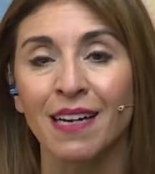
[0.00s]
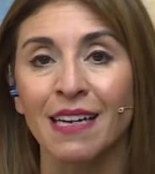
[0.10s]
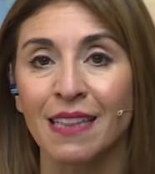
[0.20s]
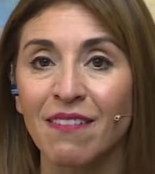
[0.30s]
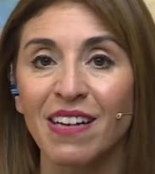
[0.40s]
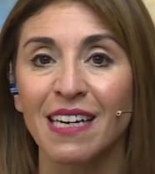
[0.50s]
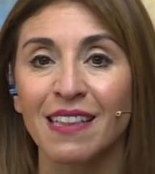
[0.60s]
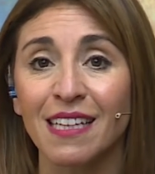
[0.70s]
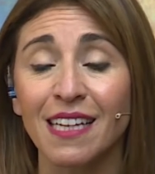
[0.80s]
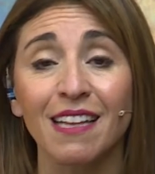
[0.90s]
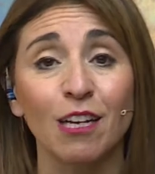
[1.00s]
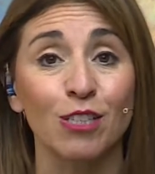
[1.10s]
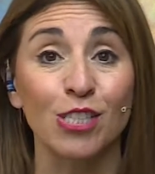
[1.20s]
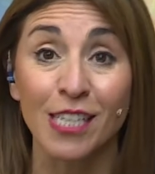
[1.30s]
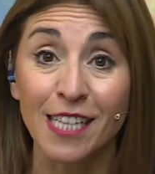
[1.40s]
creativa y artística de
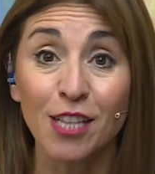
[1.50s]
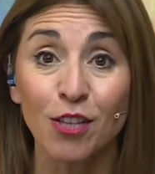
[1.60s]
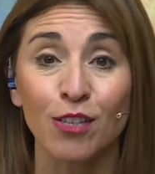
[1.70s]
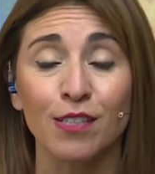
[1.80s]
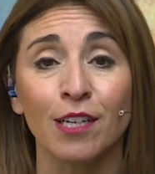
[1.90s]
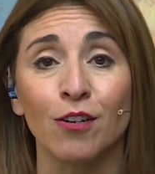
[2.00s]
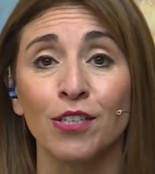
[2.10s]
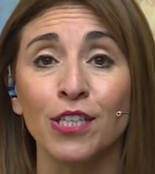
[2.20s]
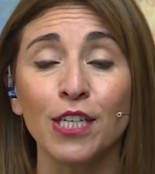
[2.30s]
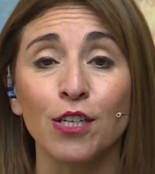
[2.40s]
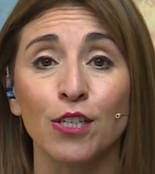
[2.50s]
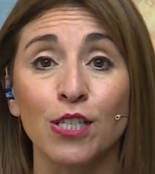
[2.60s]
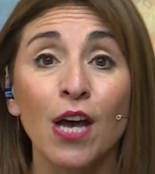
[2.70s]
los chiquititos, de los niños.